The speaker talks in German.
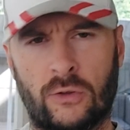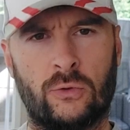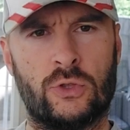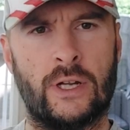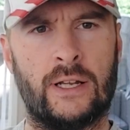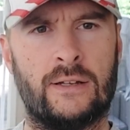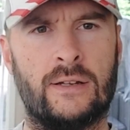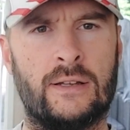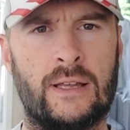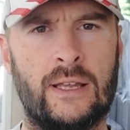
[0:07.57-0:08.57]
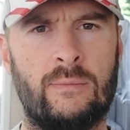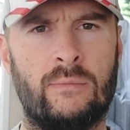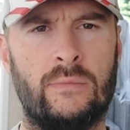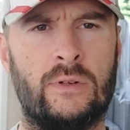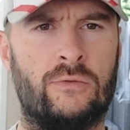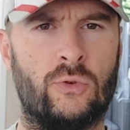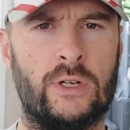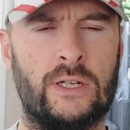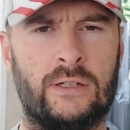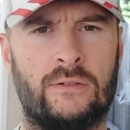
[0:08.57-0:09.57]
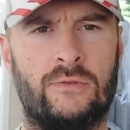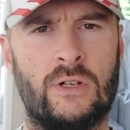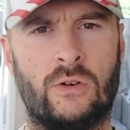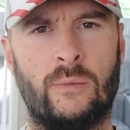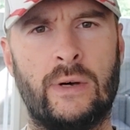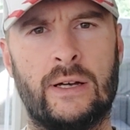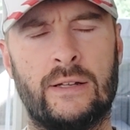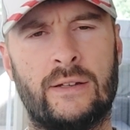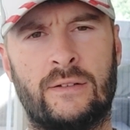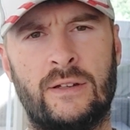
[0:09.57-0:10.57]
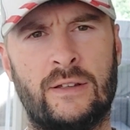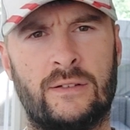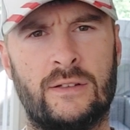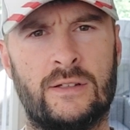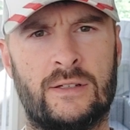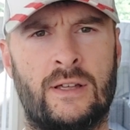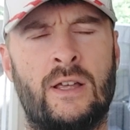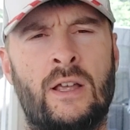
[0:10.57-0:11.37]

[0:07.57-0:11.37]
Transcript: und so stand eben, vorhin, wie auch immer, das nächste,